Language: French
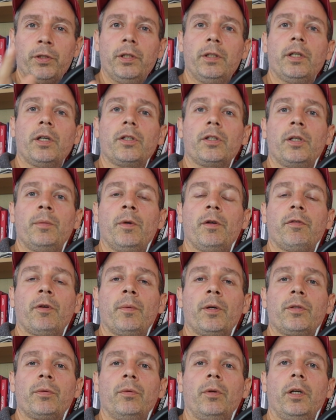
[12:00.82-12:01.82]
si tu as acheté ma
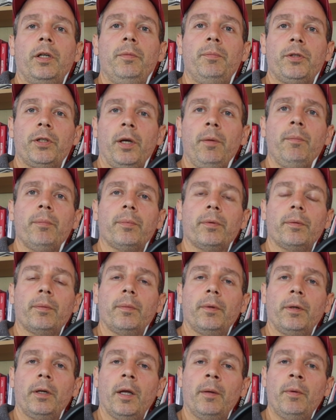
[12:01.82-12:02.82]
formation Clipchamp,
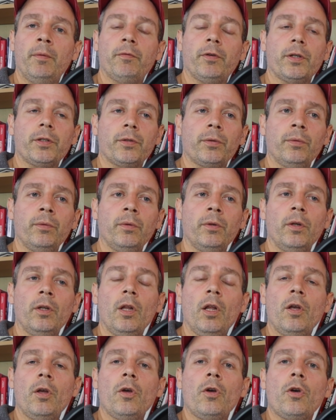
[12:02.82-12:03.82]
de la même façon,
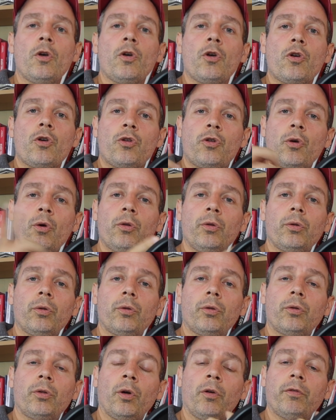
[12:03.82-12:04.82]
je
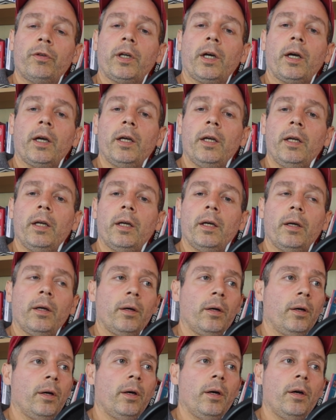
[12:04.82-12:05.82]
t'enverrai.
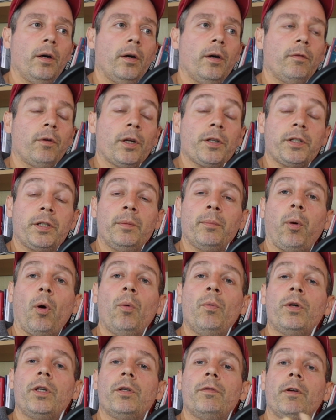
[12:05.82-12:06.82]
Euh, voilà, c'est une
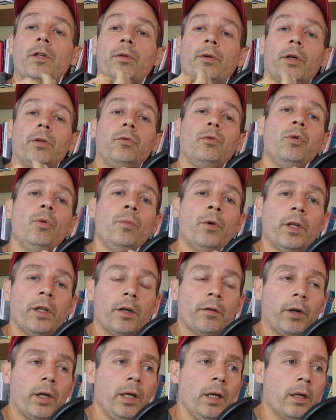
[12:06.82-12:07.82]
promo qui va durer tout le mois
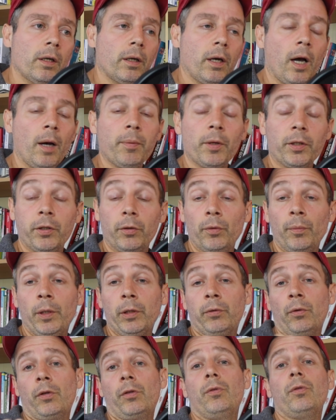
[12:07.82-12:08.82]
d'avril, à partir de
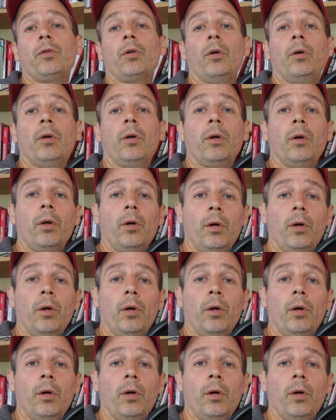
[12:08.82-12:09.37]
maintenant et jusqu'au